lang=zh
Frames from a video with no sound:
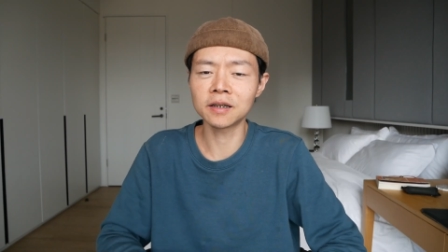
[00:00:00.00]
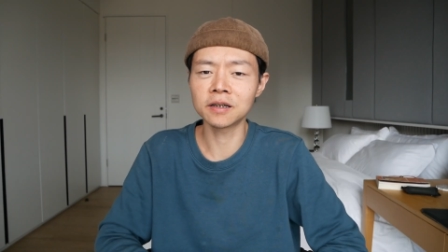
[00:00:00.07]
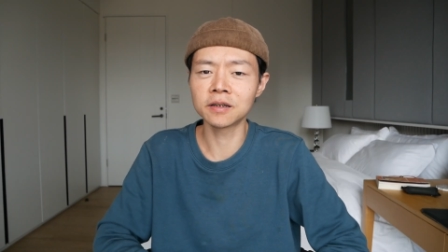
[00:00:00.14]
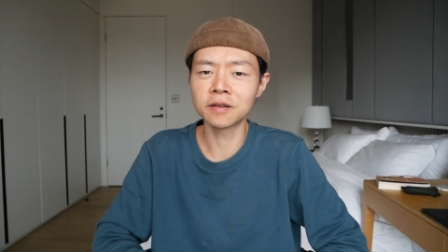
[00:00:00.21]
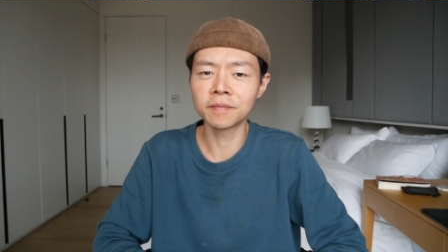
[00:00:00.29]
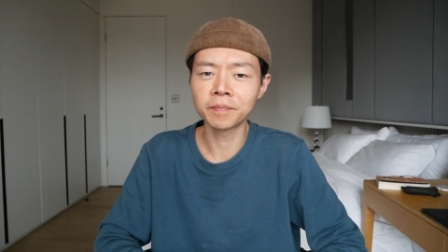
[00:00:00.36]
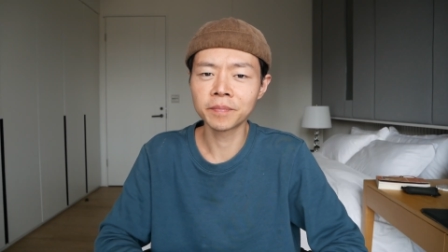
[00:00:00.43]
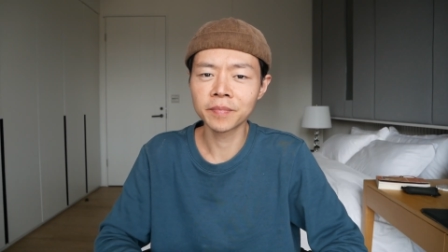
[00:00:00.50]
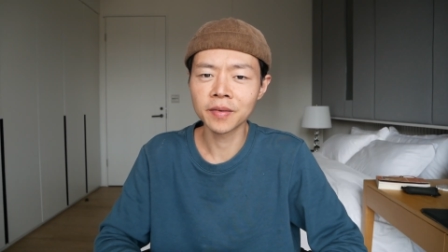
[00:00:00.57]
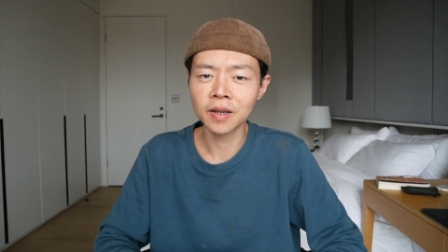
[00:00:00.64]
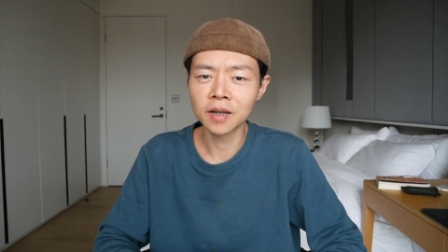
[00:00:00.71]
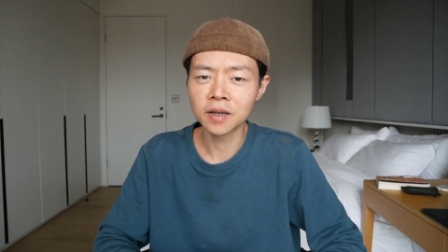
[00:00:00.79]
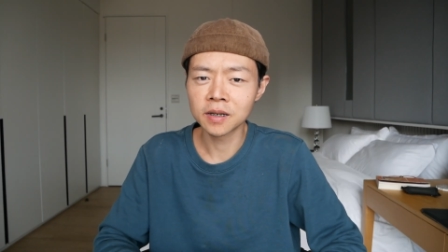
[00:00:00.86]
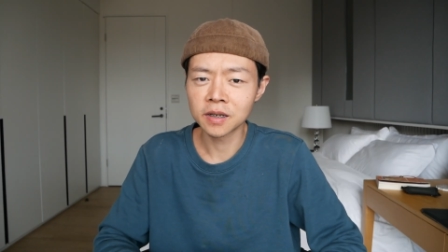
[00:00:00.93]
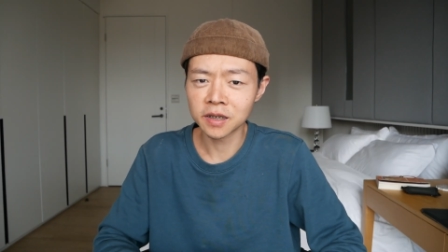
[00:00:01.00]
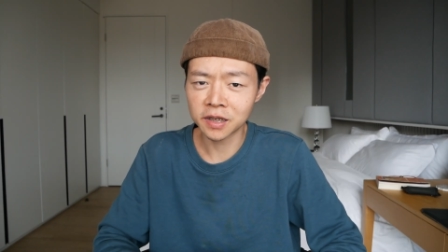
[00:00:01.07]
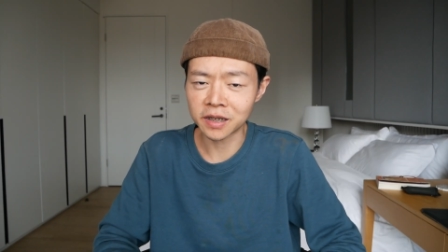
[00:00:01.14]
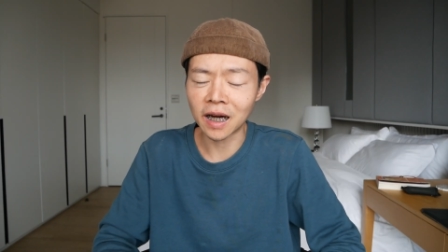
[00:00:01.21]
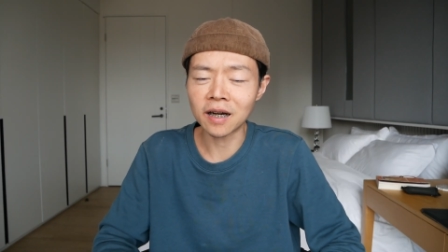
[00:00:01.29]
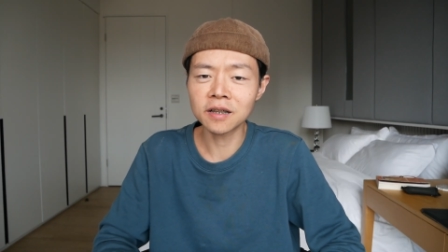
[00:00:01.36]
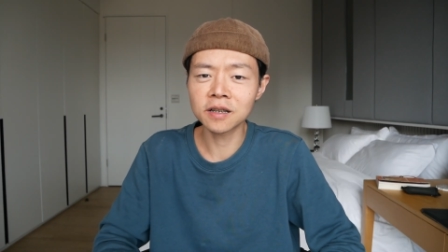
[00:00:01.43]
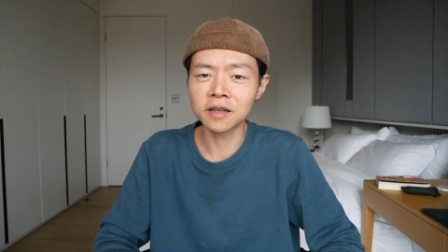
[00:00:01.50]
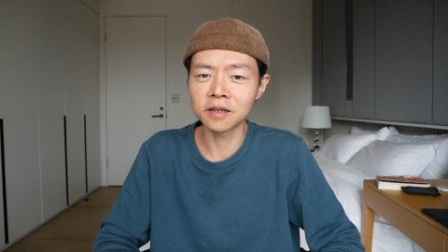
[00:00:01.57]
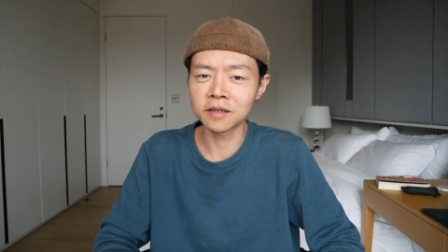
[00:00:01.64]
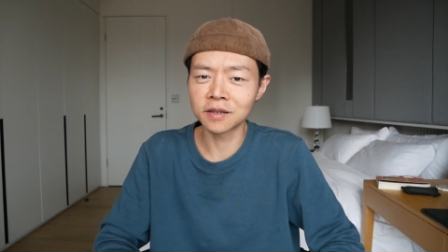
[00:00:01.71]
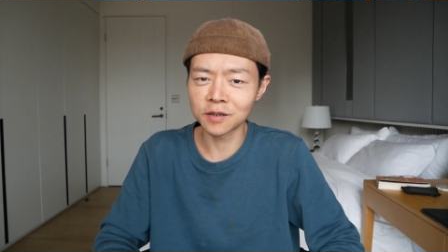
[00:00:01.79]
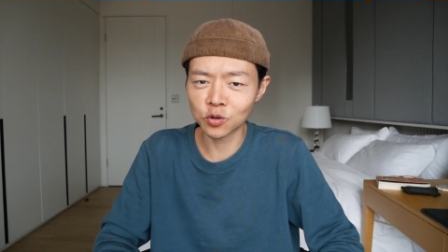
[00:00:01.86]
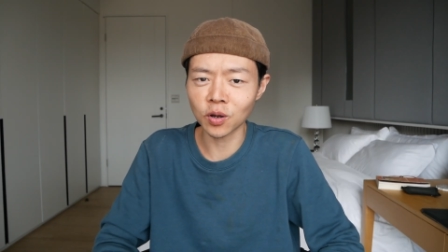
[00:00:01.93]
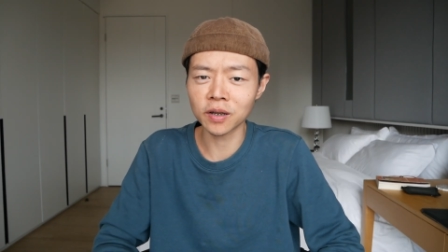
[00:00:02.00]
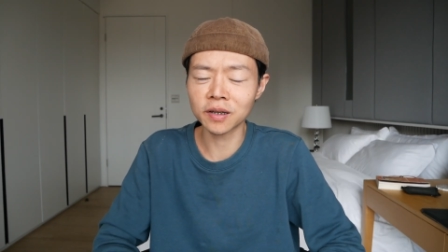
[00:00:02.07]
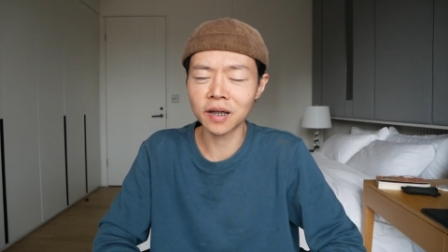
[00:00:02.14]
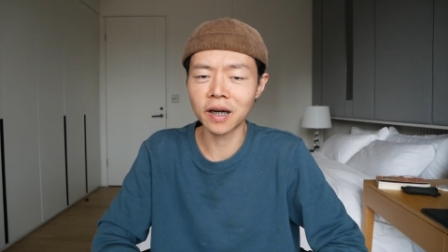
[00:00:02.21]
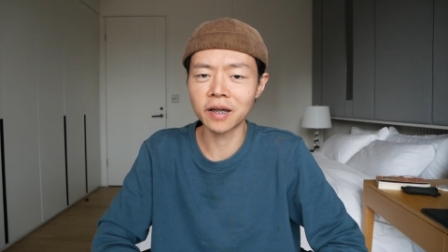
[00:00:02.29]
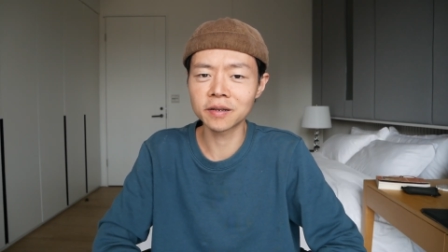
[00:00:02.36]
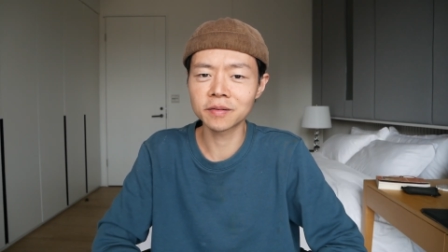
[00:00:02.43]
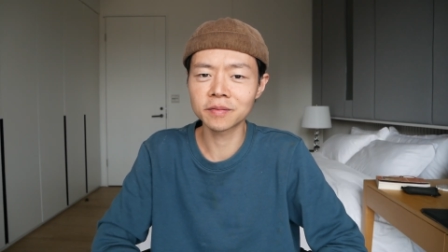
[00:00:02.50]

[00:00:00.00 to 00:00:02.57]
的祥和的状态。